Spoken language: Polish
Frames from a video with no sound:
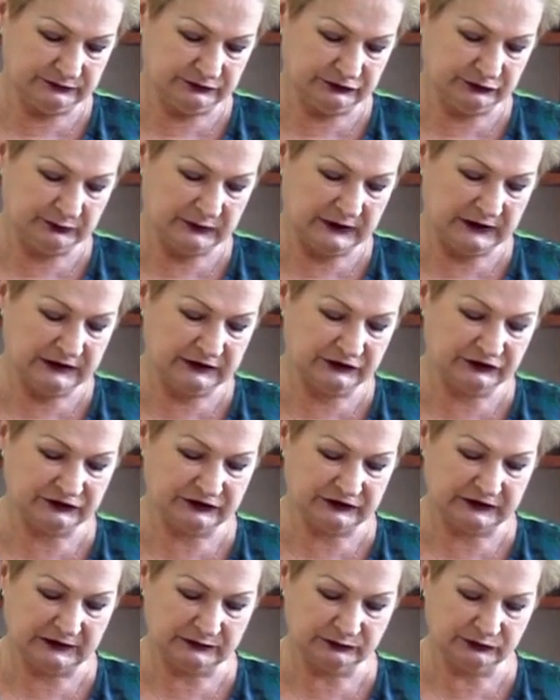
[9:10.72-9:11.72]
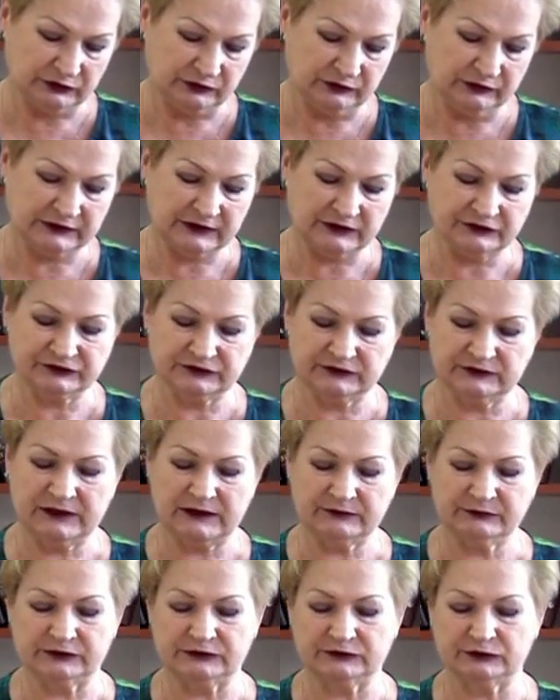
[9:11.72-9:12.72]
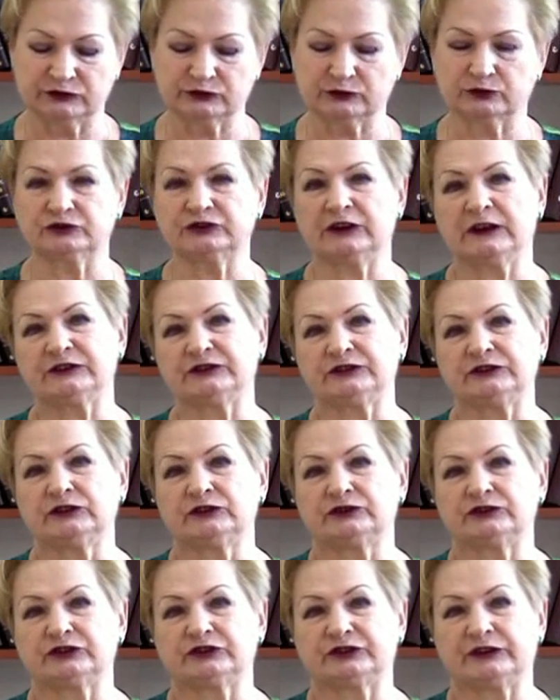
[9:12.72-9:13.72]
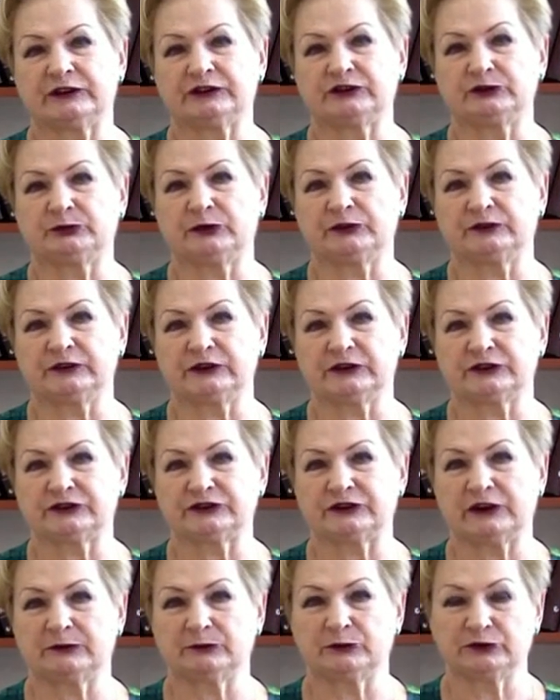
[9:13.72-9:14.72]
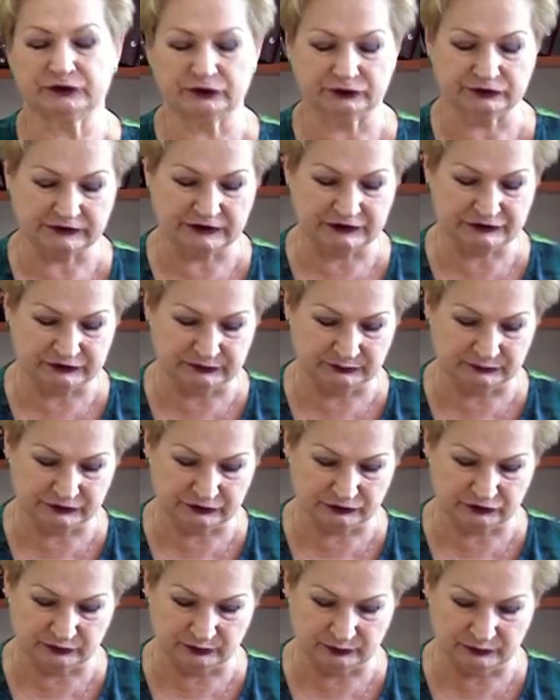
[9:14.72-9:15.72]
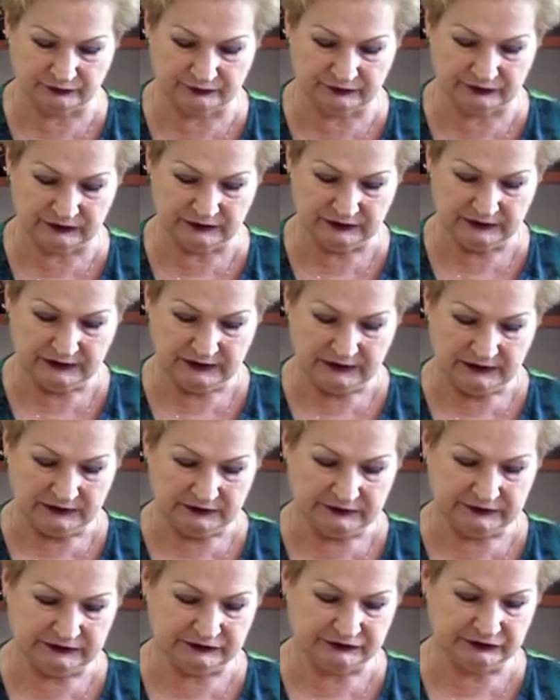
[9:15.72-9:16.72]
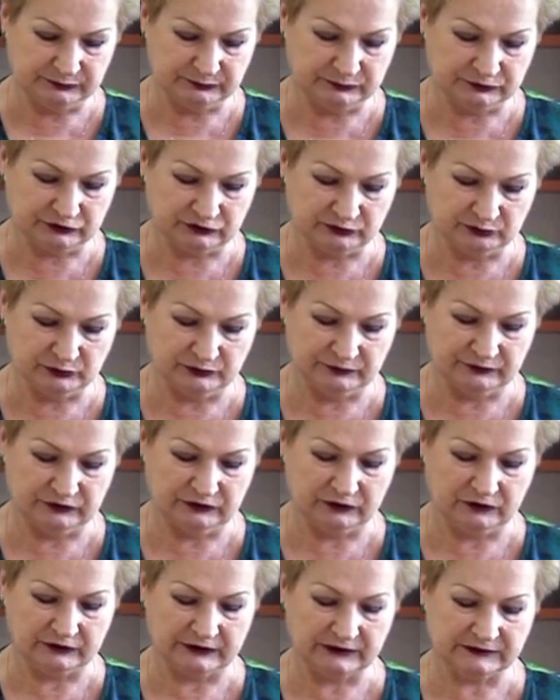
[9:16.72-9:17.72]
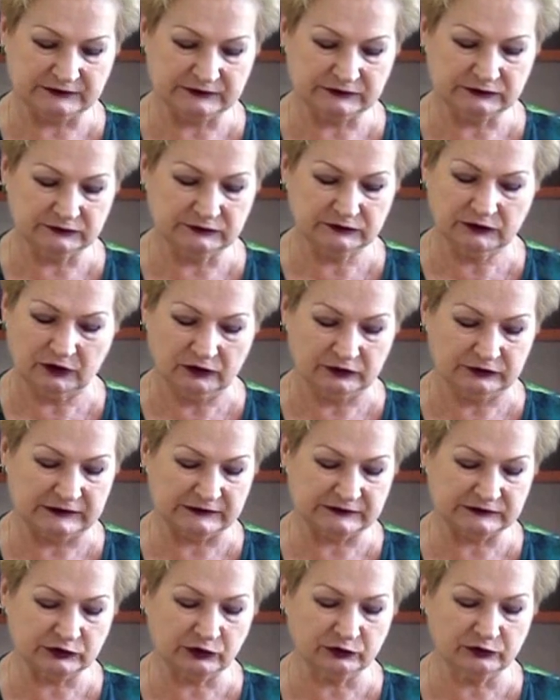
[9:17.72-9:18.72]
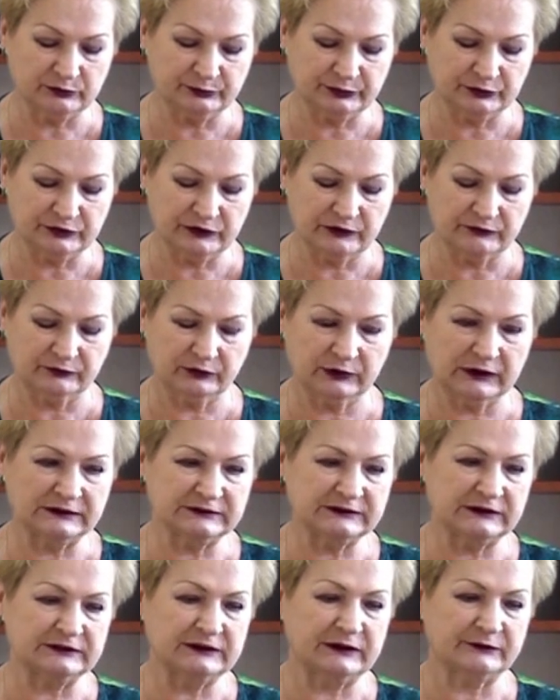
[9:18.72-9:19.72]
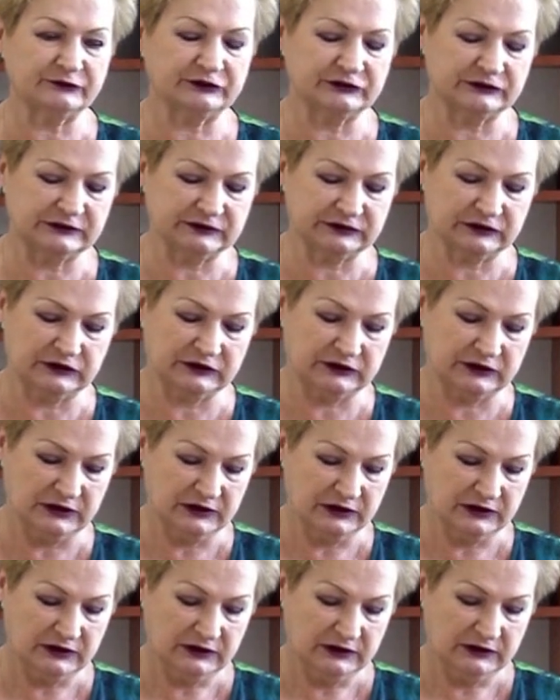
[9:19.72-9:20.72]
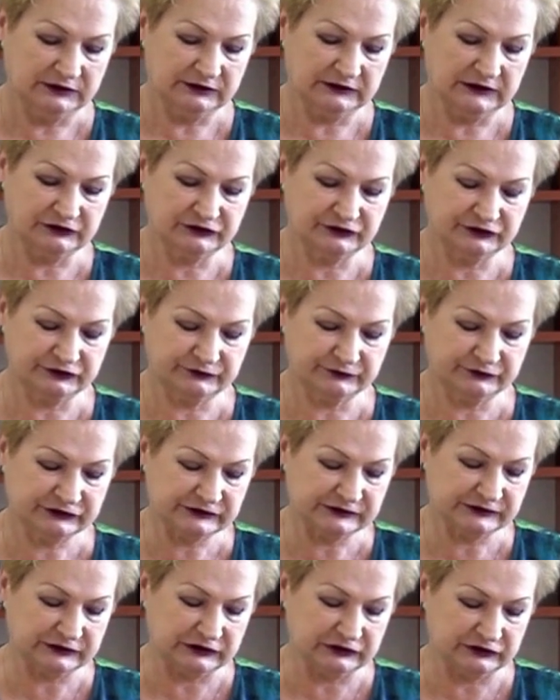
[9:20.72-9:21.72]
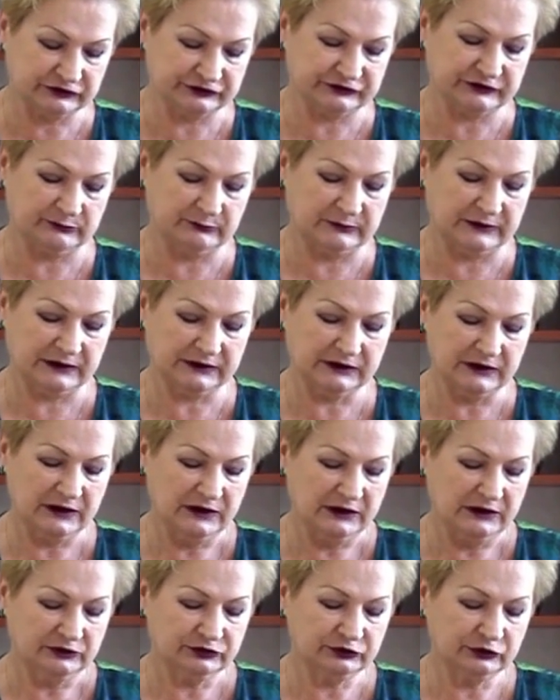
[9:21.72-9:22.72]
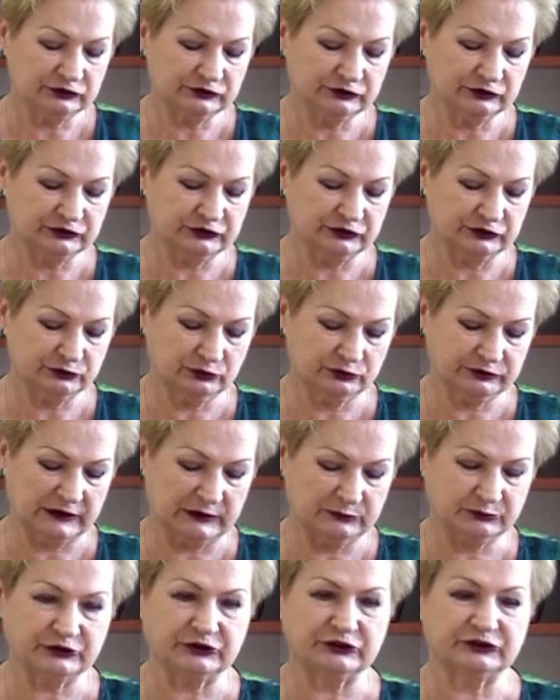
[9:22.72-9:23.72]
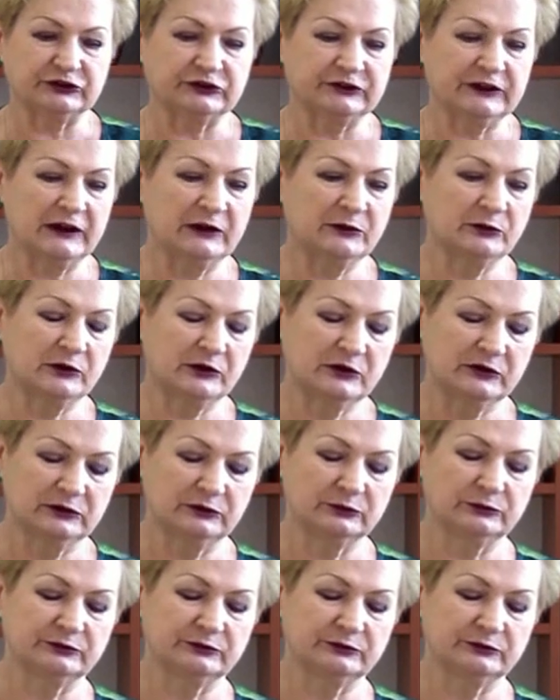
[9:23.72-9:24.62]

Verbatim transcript: śmieje się autorka, że nawet z odkurzaczy i oczyszczaczy powietrza, bo to też im coś mówi, też im coś mówi oraz o nas. Korumpują władzę na wszystkich na wszystkich szczeblach. To, co się tutaj przeczytało,